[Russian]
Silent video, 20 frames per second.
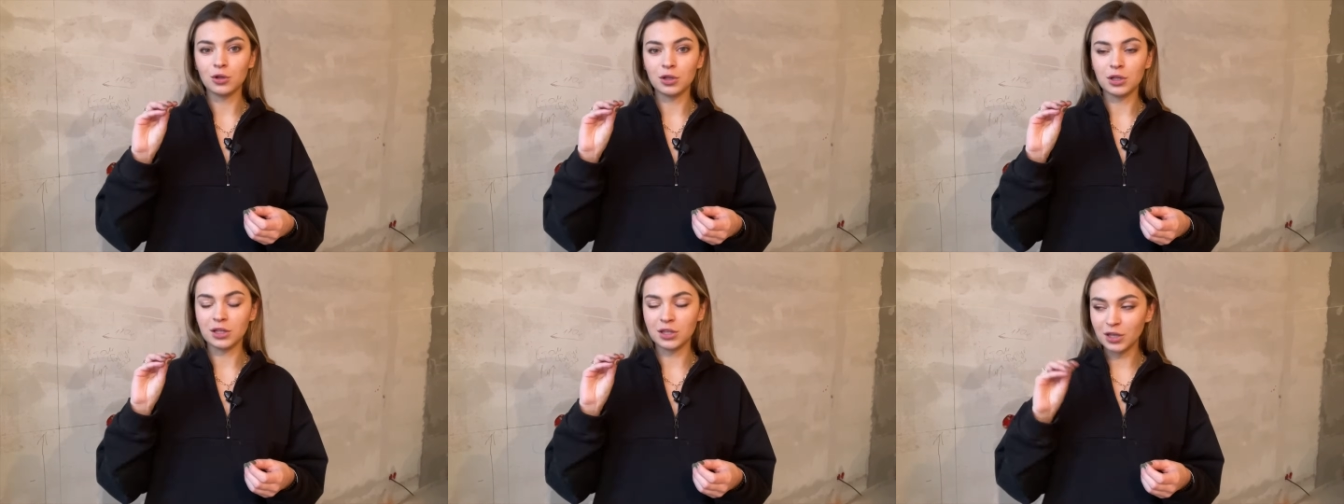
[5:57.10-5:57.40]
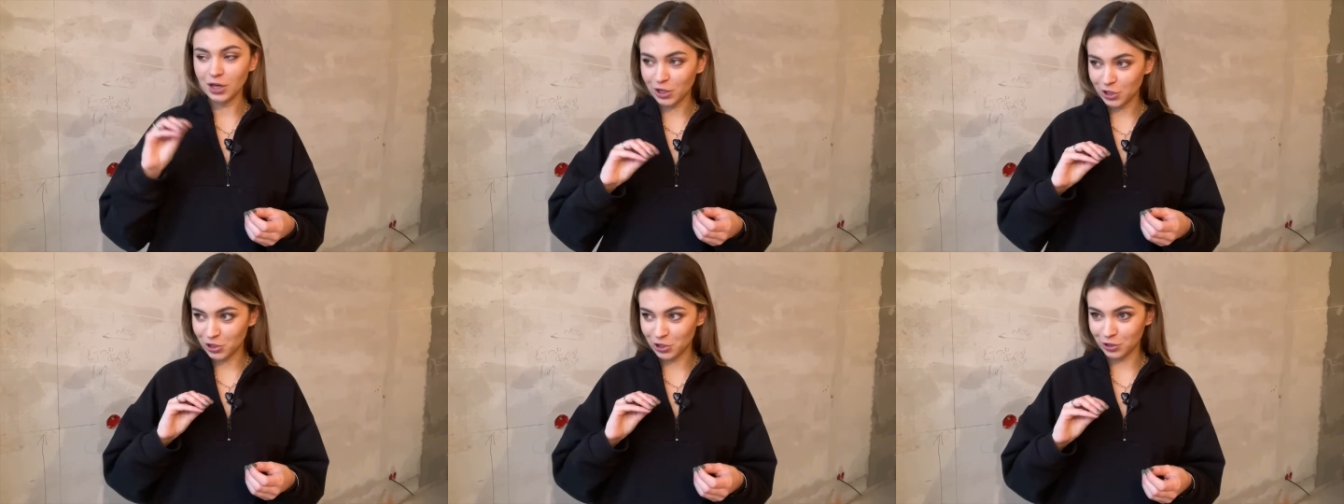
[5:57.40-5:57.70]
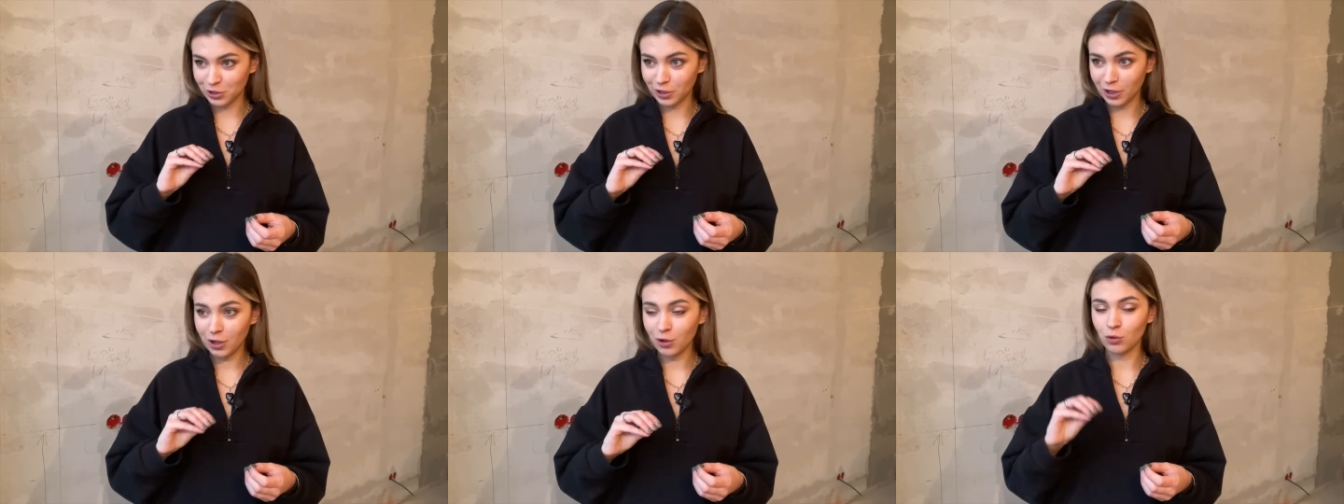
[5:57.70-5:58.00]
я
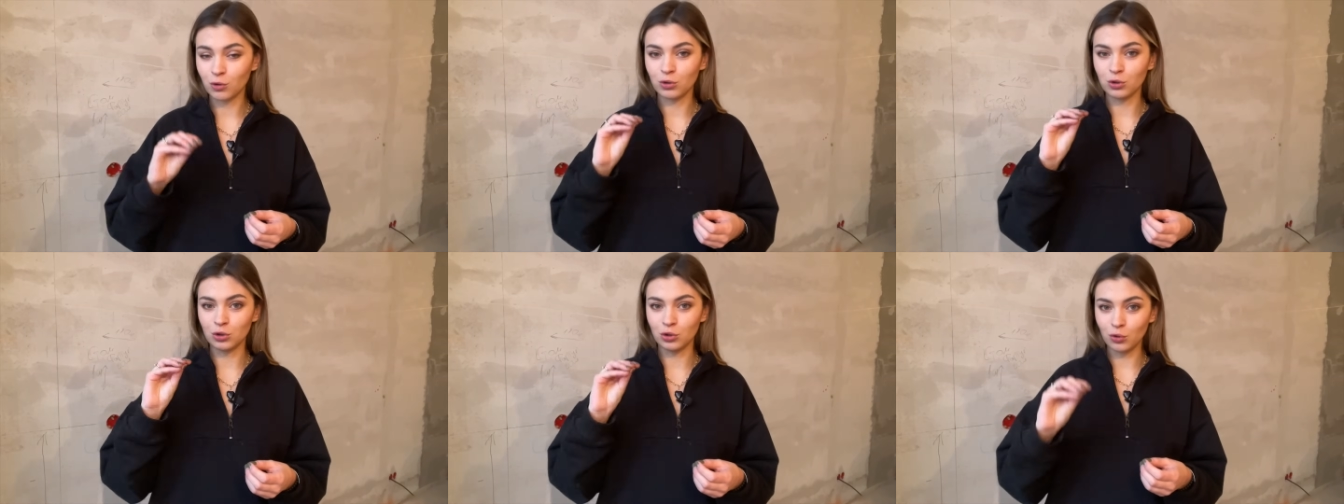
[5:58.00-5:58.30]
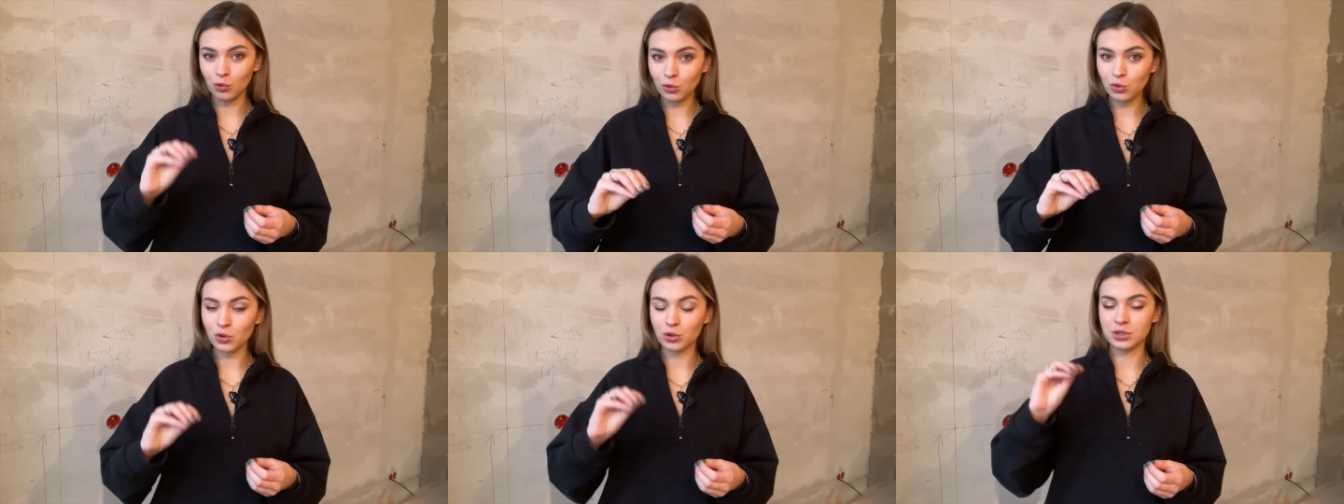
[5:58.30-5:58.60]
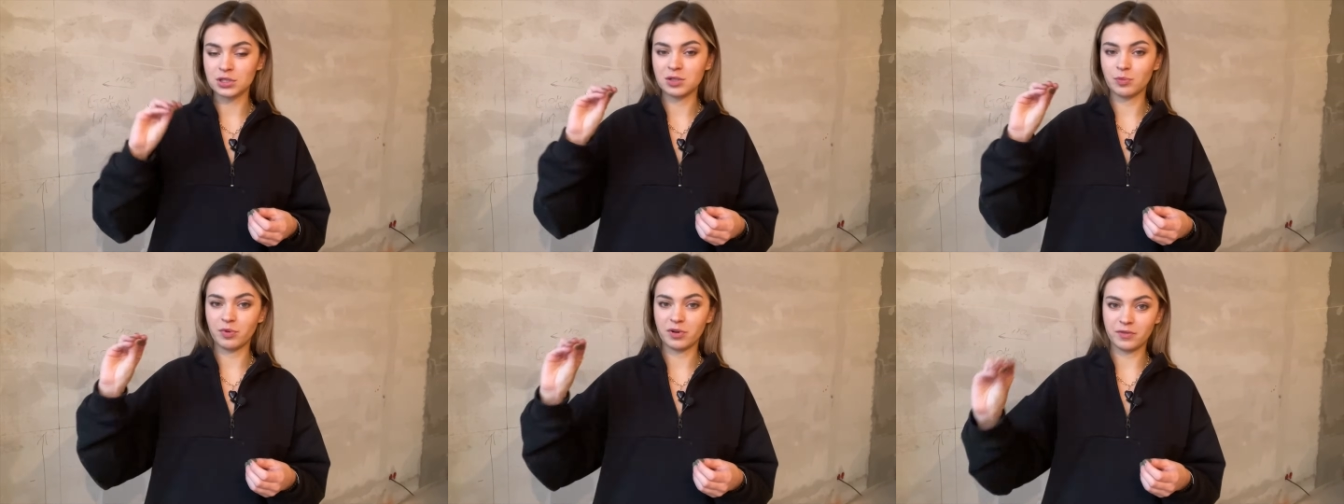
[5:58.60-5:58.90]
считаю,
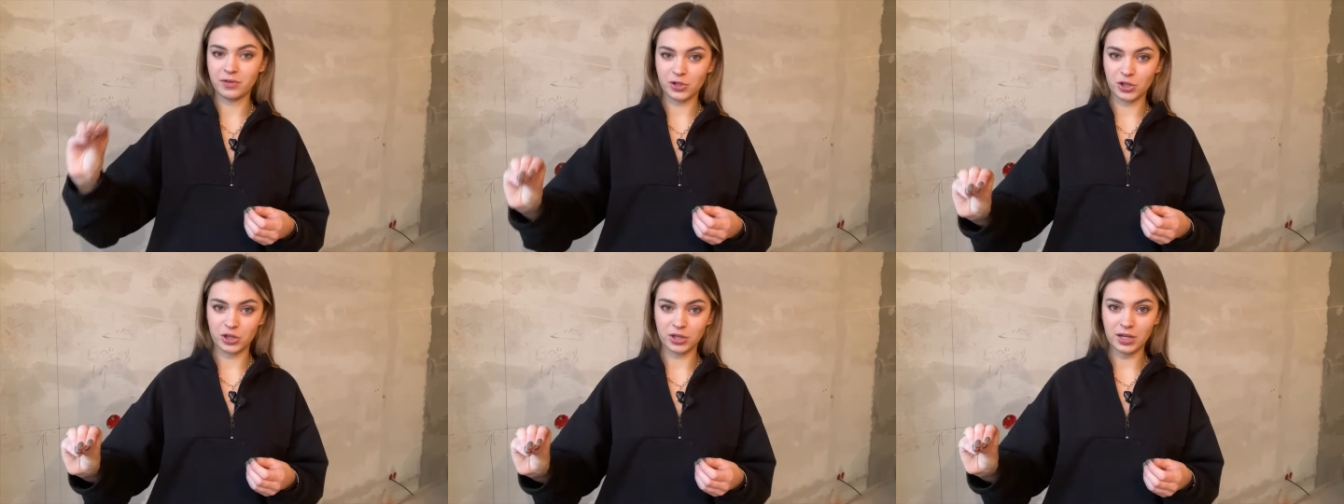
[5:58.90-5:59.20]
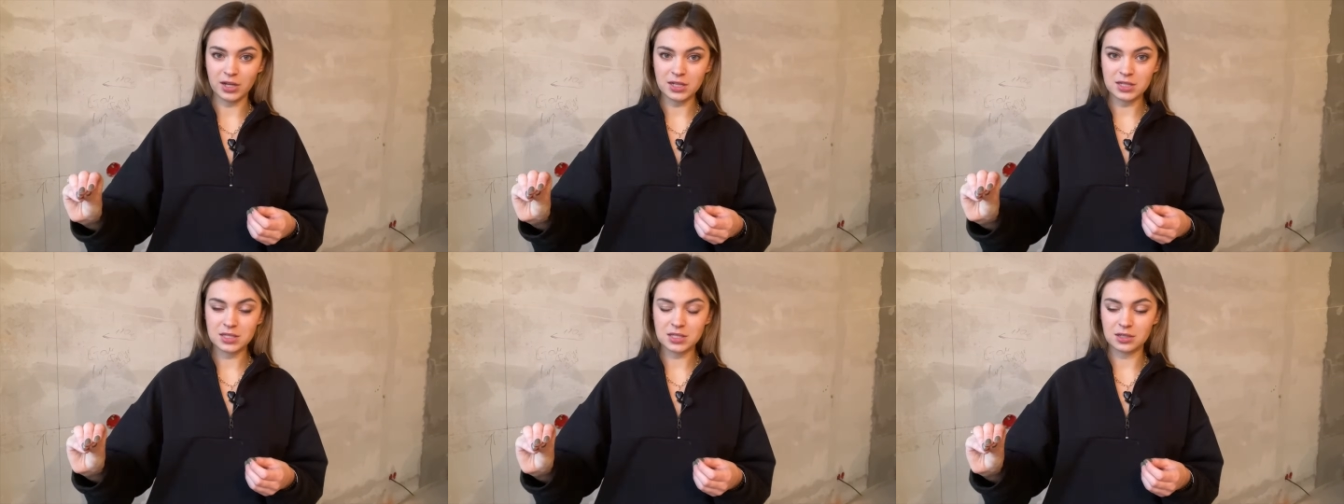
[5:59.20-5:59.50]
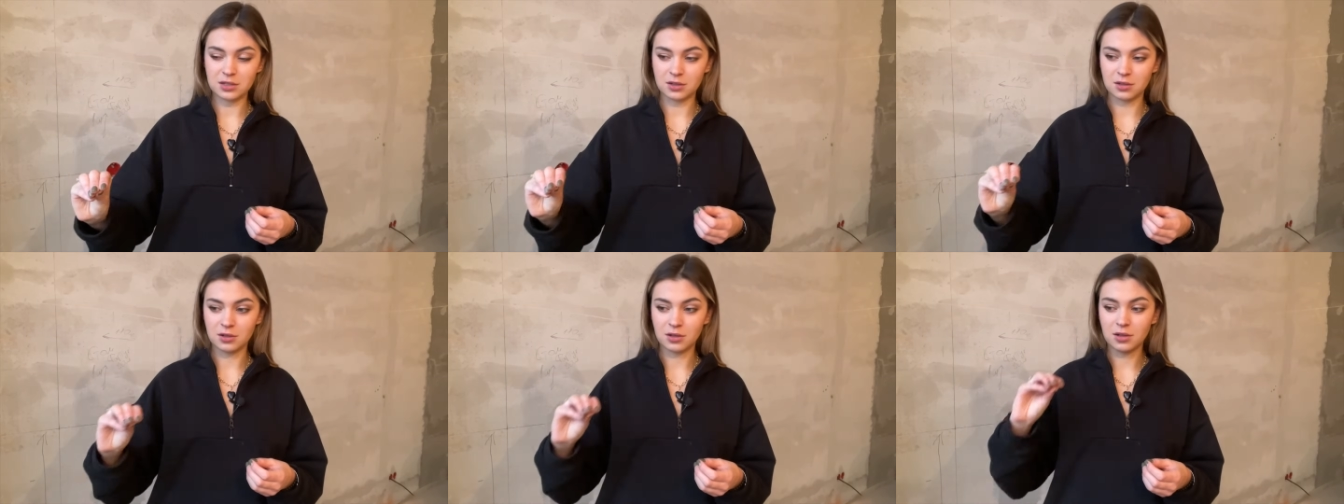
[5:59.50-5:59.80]
должен
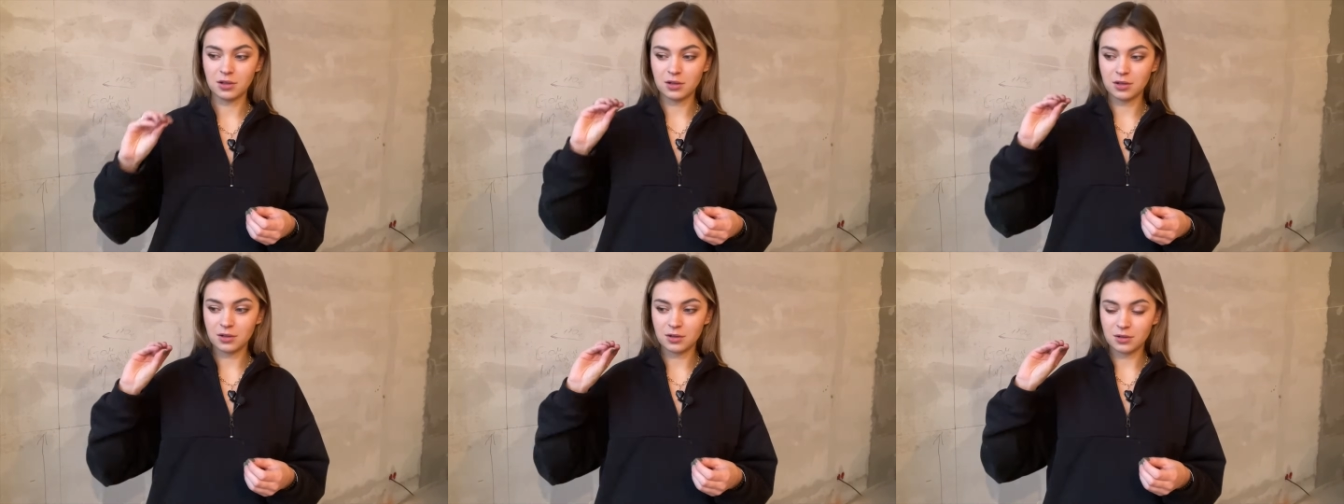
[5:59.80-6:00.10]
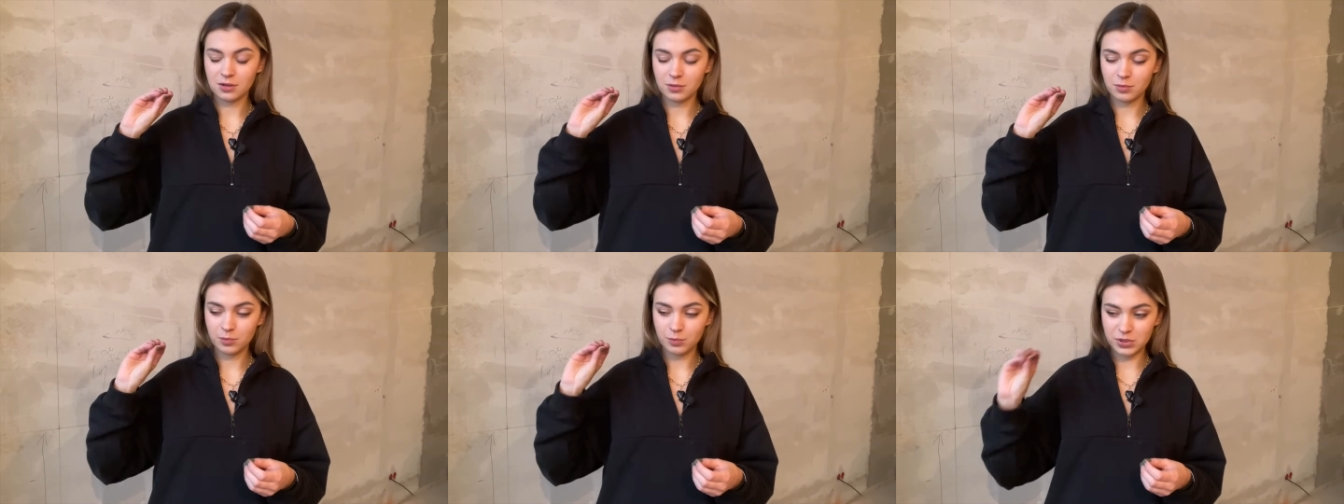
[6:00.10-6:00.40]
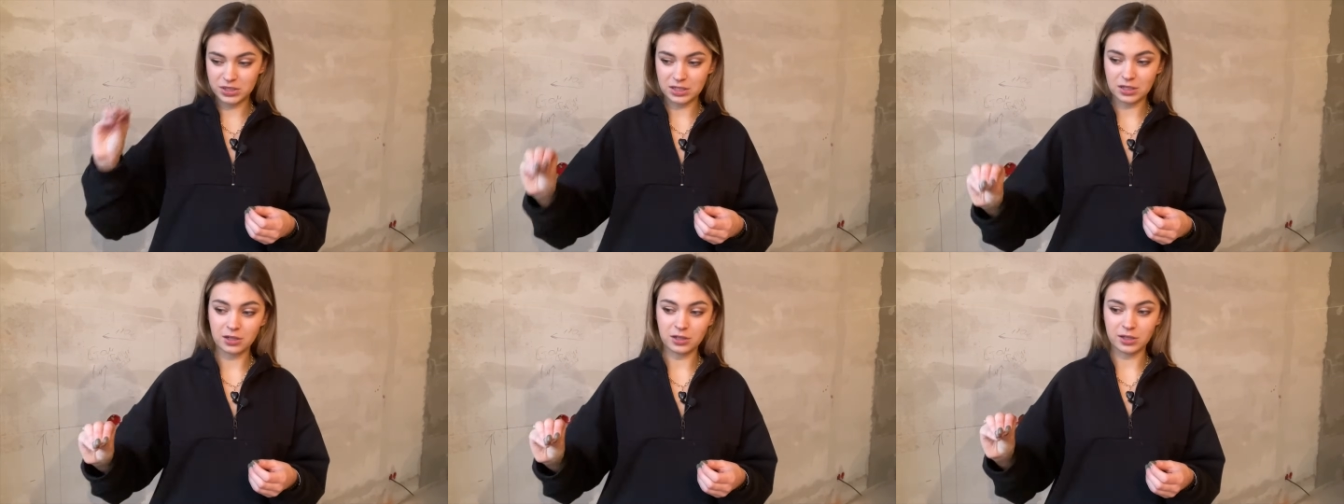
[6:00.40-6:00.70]
сопровождаться
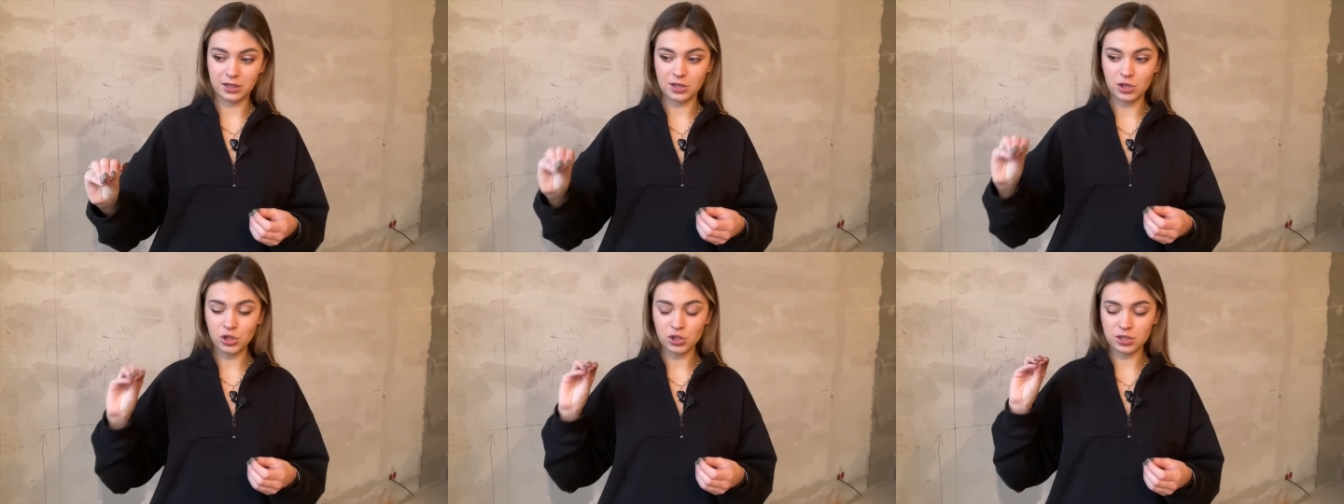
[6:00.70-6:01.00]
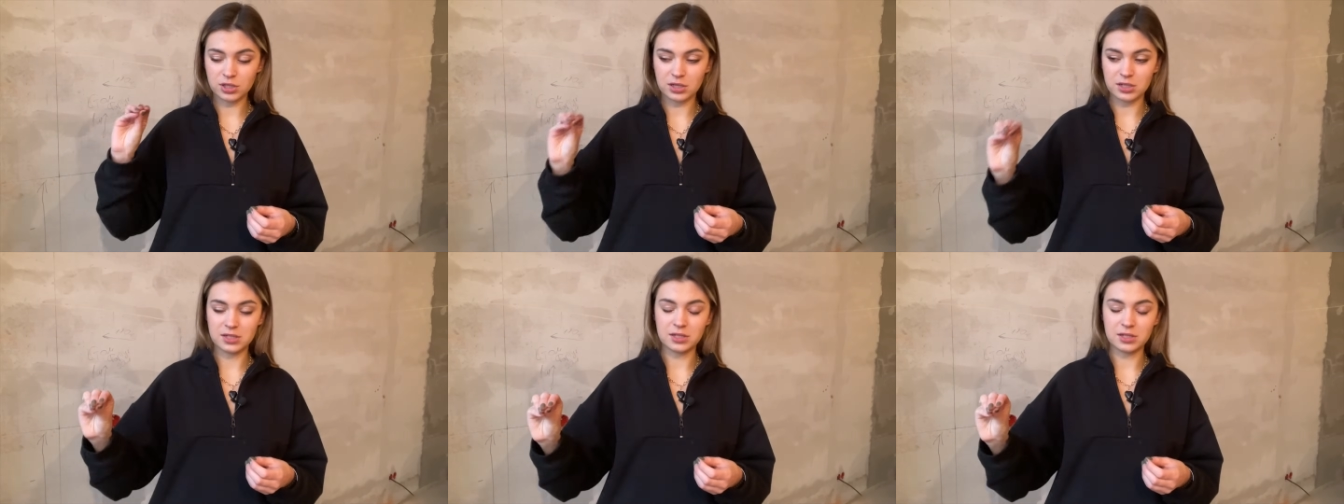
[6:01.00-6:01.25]
психологической